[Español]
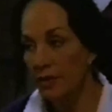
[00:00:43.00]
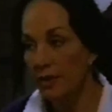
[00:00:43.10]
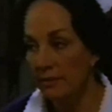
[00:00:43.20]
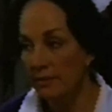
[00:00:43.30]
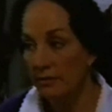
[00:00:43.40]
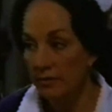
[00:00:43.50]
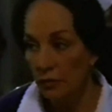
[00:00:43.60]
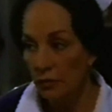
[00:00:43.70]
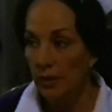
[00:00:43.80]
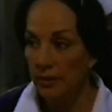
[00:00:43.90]
si ya se
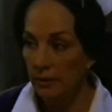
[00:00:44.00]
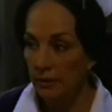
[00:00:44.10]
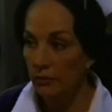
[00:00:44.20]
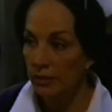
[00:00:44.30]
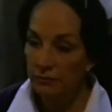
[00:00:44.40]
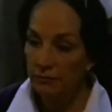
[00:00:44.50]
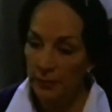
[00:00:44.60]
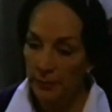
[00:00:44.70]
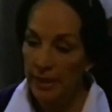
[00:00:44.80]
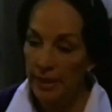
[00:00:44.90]
decidió a tener otra
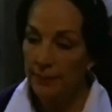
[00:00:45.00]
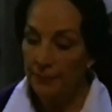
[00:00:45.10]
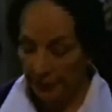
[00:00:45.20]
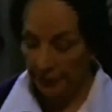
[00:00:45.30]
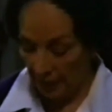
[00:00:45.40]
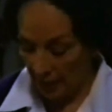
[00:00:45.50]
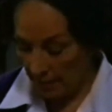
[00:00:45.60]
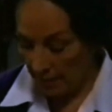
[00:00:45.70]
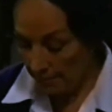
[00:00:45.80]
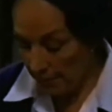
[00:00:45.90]
enfermera.
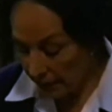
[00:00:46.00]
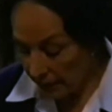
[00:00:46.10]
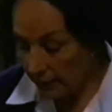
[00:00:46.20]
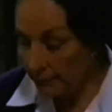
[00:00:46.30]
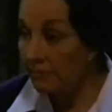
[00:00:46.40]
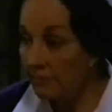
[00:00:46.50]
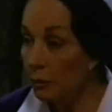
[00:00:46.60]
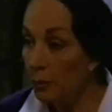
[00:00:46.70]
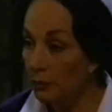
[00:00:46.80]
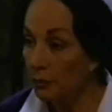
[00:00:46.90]
Márgara me ha
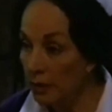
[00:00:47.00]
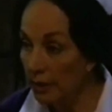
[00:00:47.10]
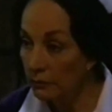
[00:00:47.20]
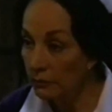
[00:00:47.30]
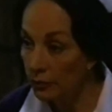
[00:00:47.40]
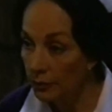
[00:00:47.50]
estado preguntando.